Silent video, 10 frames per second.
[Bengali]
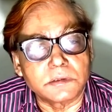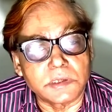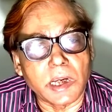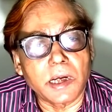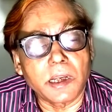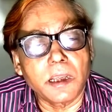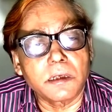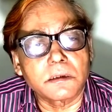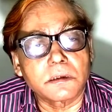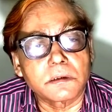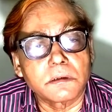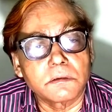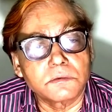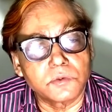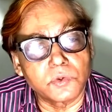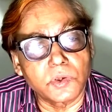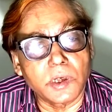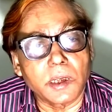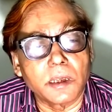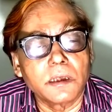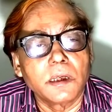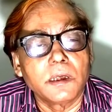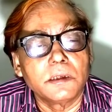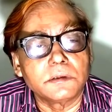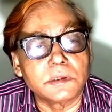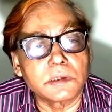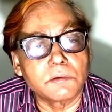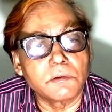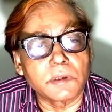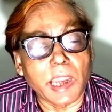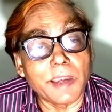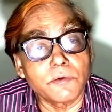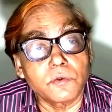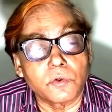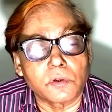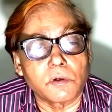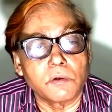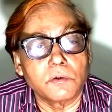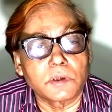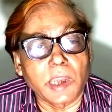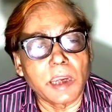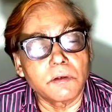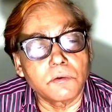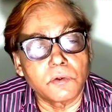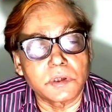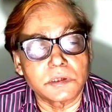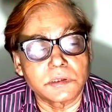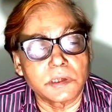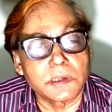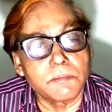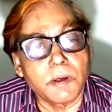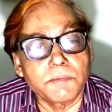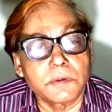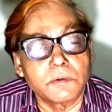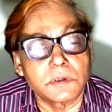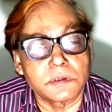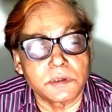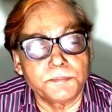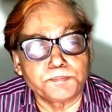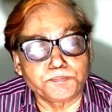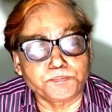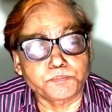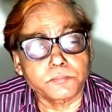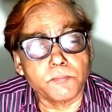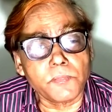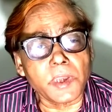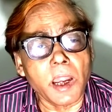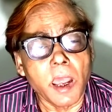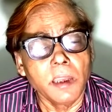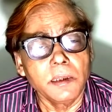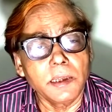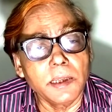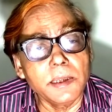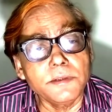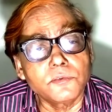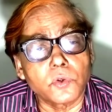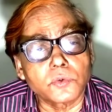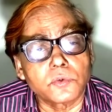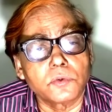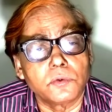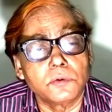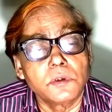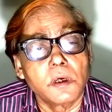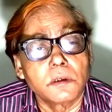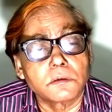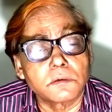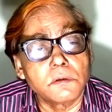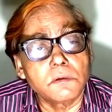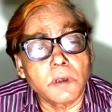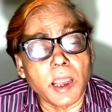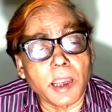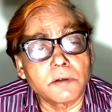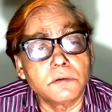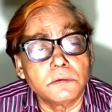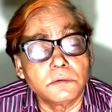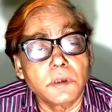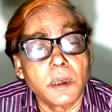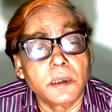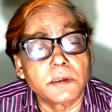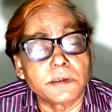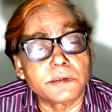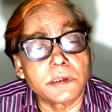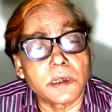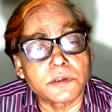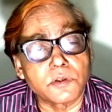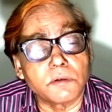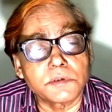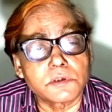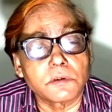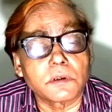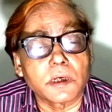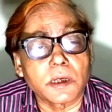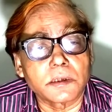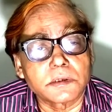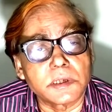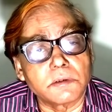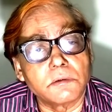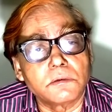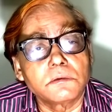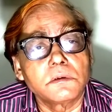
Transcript: জানার জন্যে যেগুলো কেন ঘটলো কেন ঘটেছে কিভাবে ঘটেছে এই তথ্যগুলো এখন ইতিহাস গবেষকরা সেগুলো